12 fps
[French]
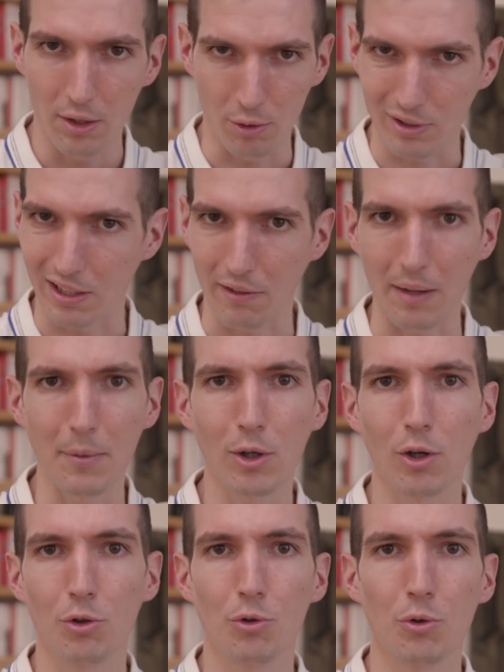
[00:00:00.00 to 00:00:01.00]
Donc c'est vraiment
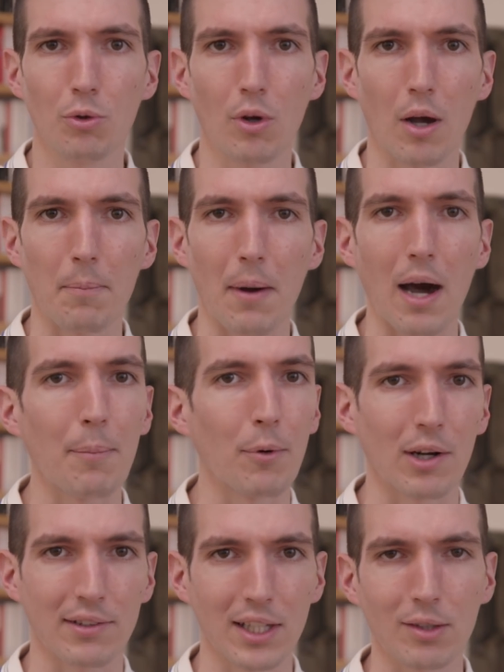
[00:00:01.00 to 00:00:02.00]
connu par
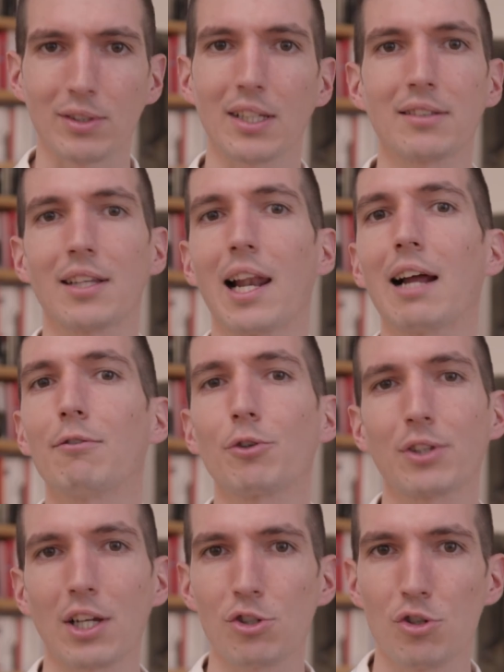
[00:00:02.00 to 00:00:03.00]
rapport à ça. Donc ça c'est
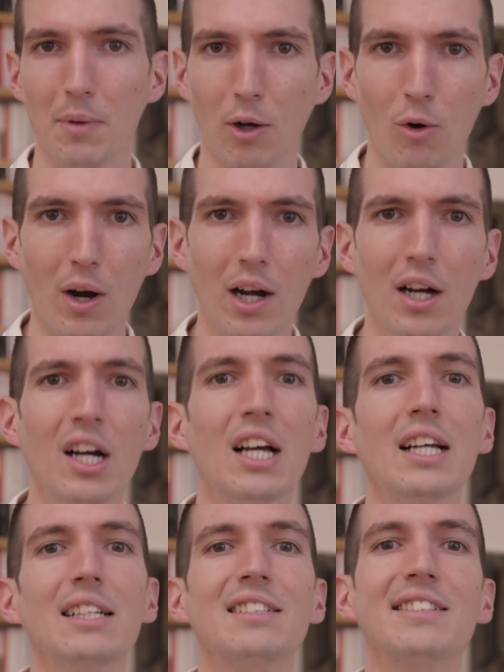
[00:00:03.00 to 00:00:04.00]
l'avantage numéro un.
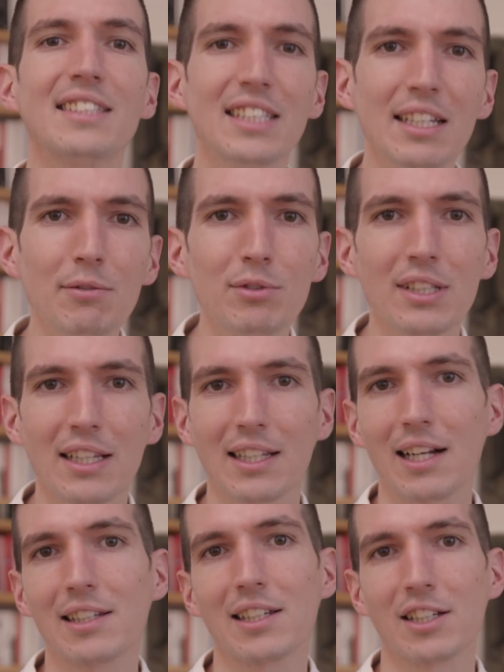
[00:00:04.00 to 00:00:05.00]
Si vous êtes
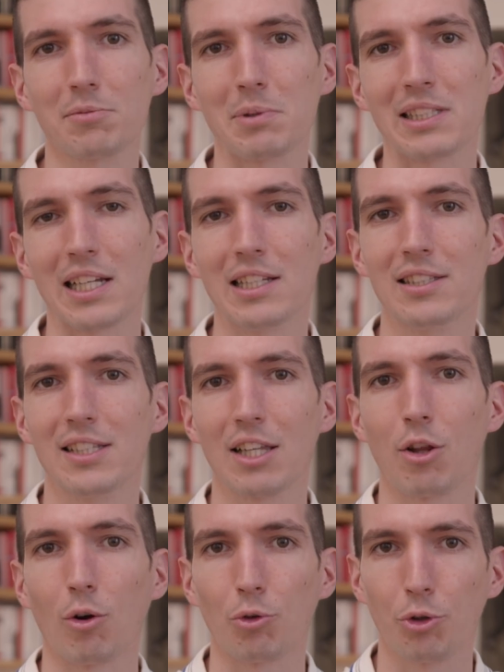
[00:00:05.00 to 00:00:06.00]
quelqu'un spécialisé
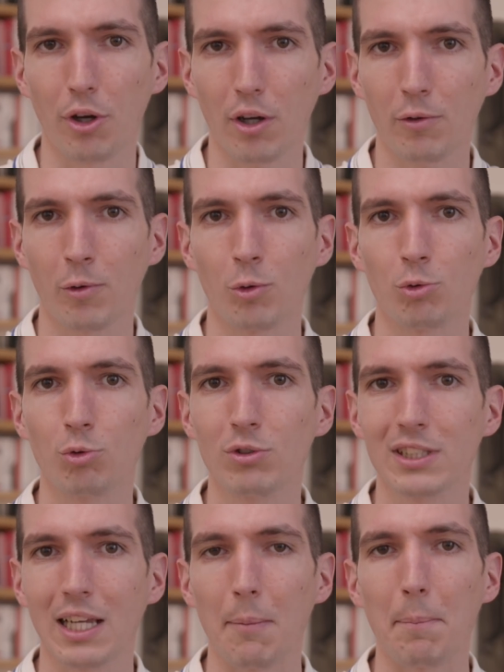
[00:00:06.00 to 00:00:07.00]
dans le turf ou tout
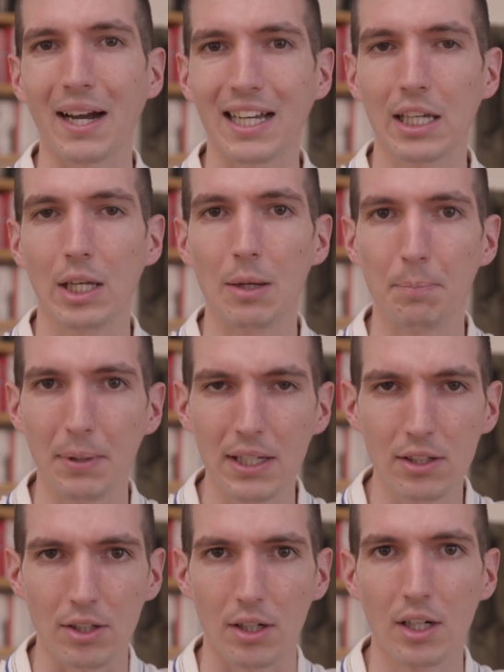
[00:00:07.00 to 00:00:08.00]
ce qui est paris
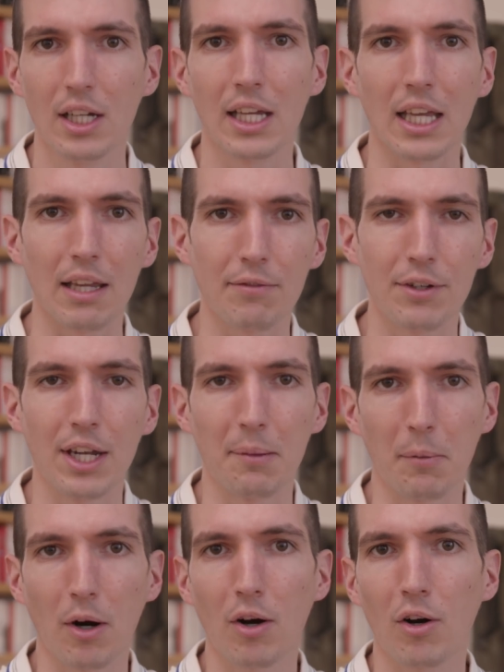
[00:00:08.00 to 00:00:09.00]
hippiques,
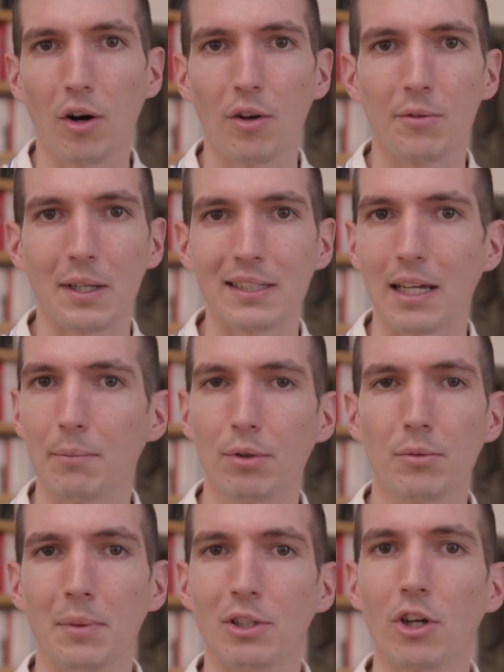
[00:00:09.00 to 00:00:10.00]
évidemment bah, c'est un
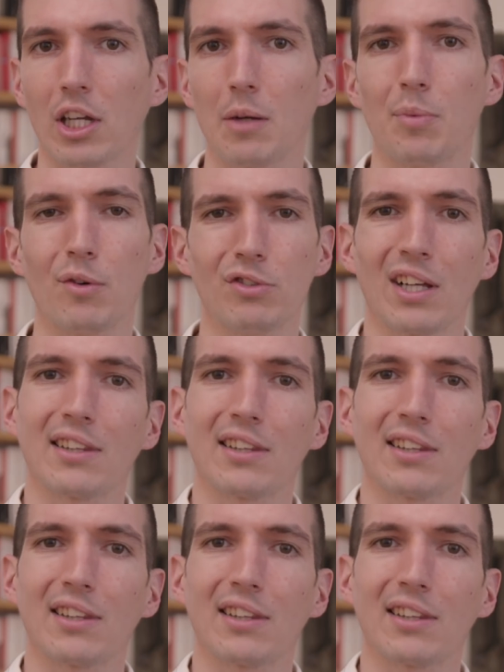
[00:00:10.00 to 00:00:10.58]
bookmaker qui peut vous